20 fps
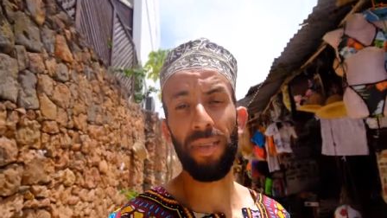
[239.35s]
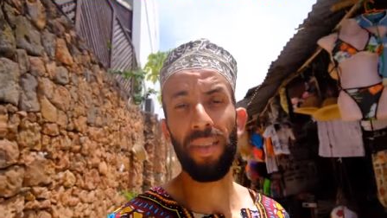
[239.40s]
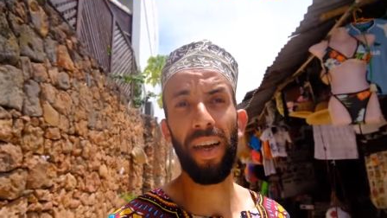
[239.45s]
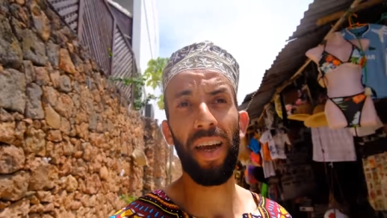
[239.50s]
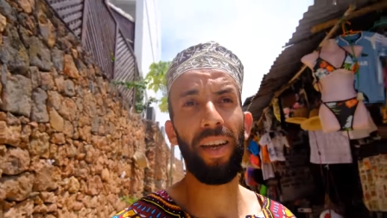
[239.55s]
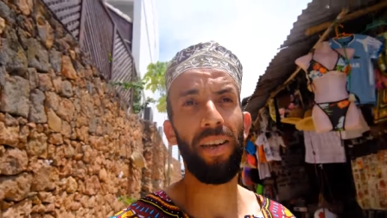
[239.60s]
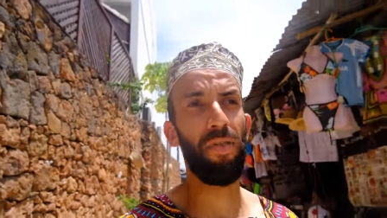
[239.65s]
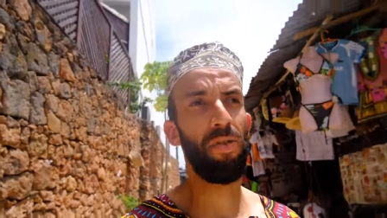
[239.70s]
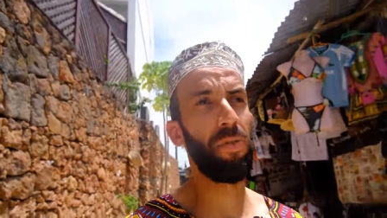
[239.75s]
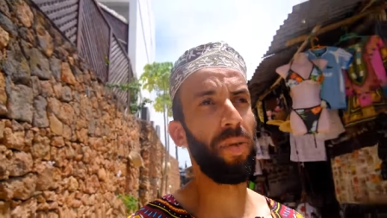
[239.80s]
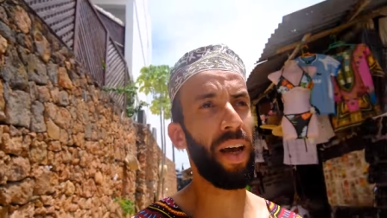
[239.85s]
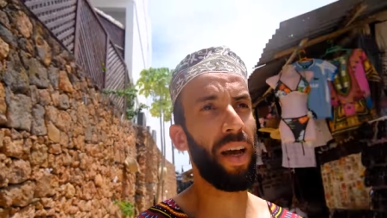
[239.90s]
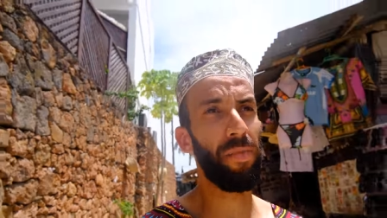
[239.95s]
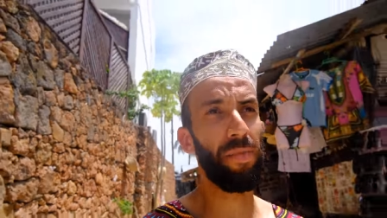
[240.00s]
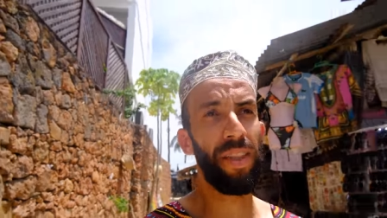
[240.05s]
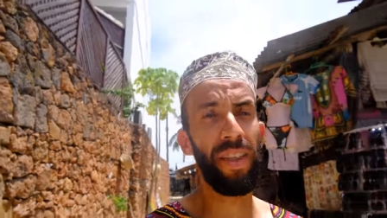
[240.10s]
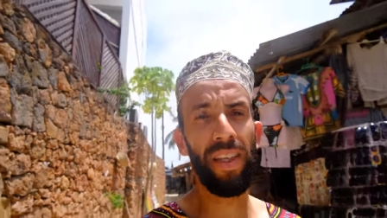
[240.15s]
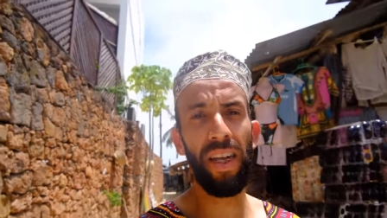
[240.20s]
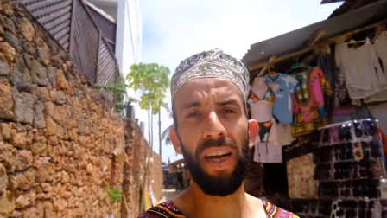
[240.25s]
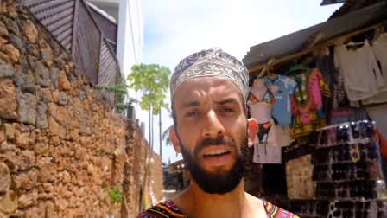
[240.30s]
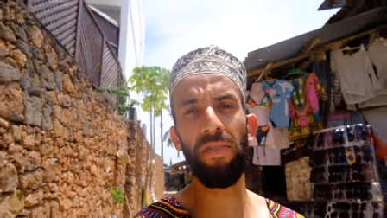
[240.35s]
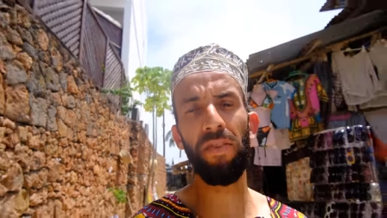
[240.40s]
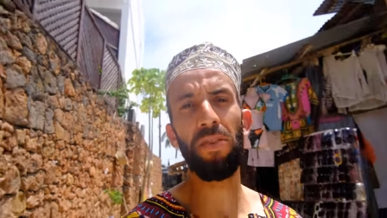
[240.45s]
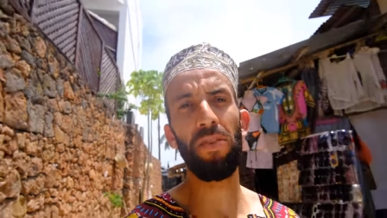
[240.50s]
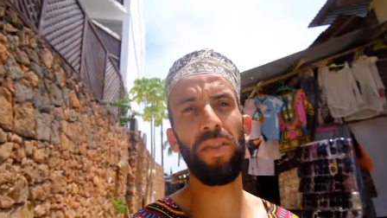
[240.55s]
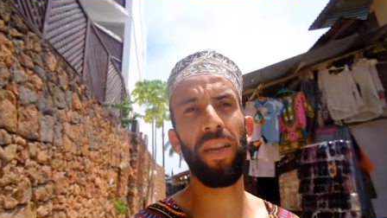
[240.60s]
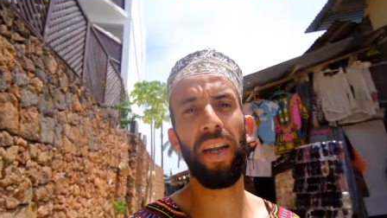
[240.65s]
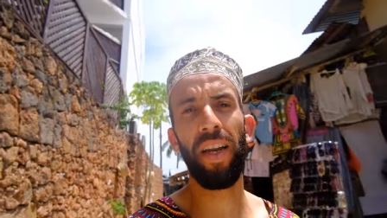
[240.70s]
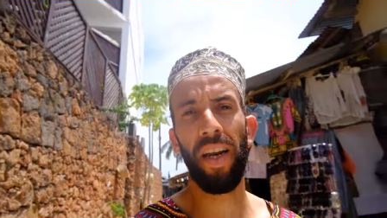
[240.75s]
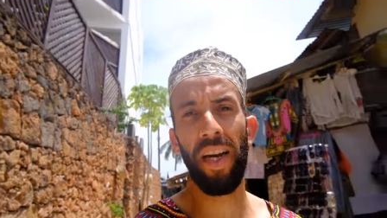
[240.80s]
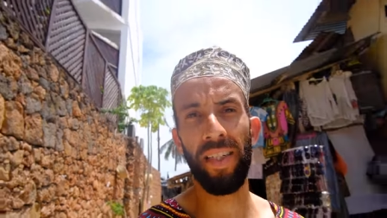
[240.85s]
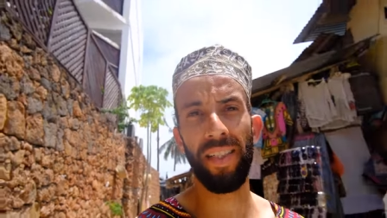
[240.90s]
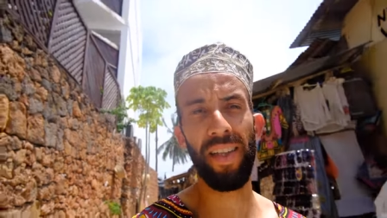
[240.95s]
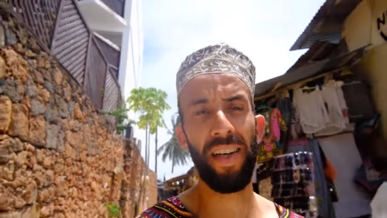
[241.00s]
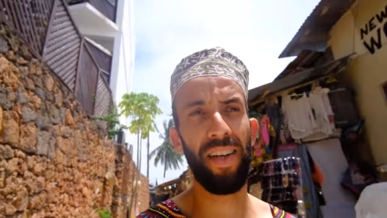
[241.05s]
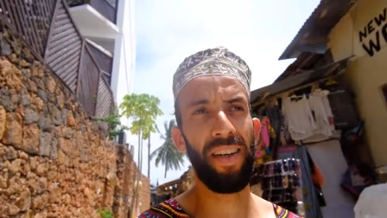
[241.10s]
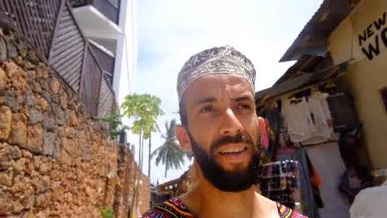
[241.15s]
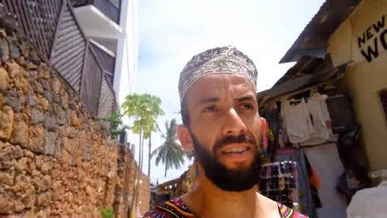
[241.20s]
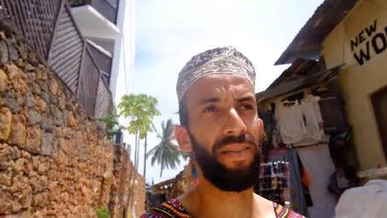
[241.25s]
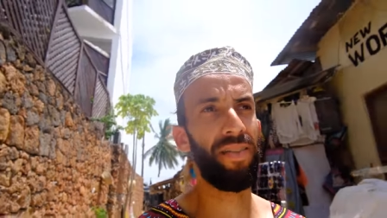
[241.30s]
تخيلوا من 50 الف يردها لك
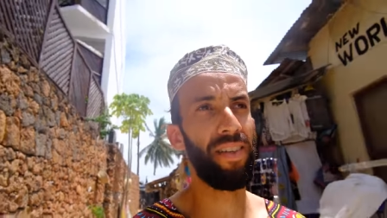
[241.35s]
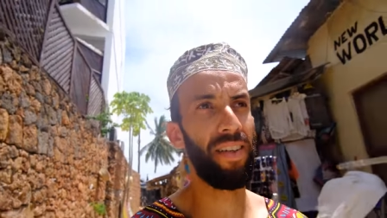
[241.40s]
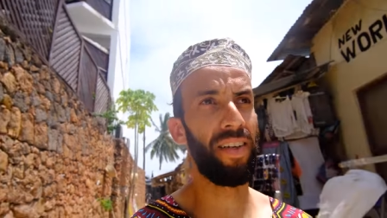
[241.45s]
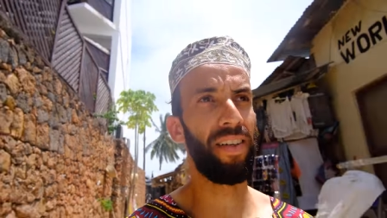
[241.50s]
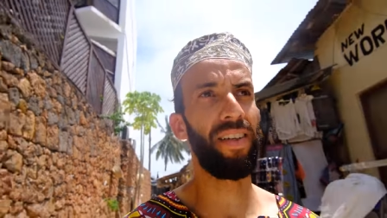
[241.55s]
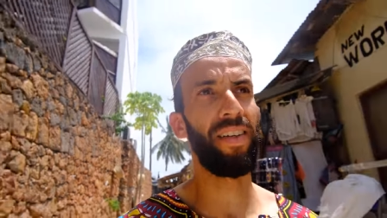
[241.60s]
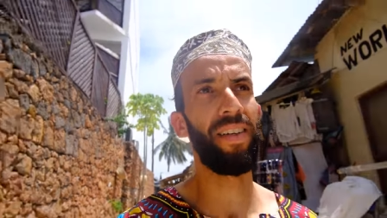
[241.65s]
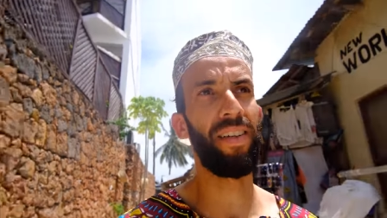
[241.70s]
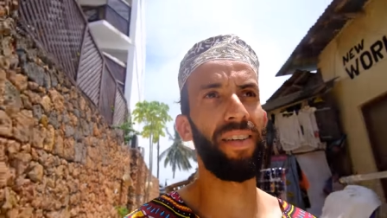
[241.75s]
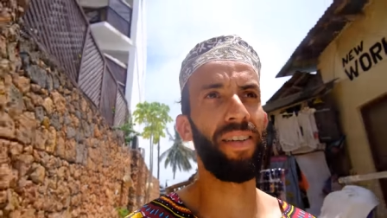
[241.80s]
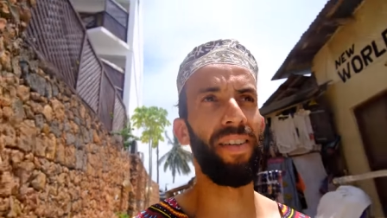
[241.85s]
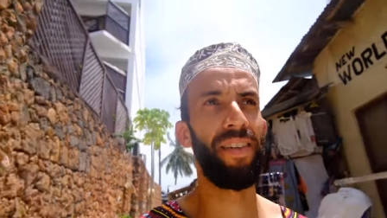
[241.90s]
10000 يعني